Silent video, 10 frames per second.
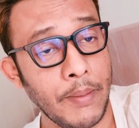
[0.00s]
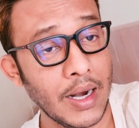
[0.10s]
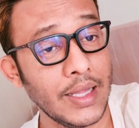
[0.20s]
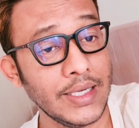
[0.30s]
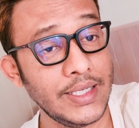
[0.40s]

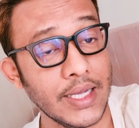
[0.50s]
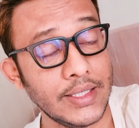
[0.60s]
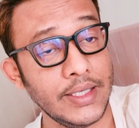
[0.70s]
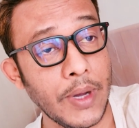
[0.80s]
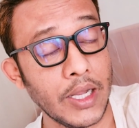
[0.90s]
বাংলাদেশি
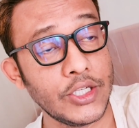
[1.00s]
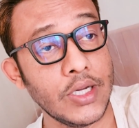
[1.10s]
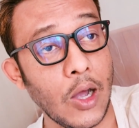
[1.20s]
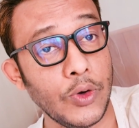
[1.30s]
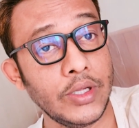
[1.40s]
আছি
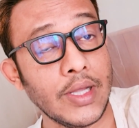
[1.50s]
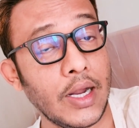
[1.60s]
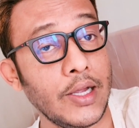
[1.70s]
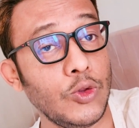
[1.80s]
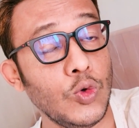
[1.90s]
বাংলাদেশি নাগরিক
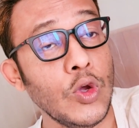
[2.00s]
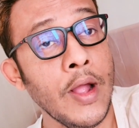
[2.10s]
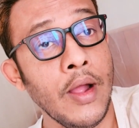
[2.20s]
তারা কিন্তু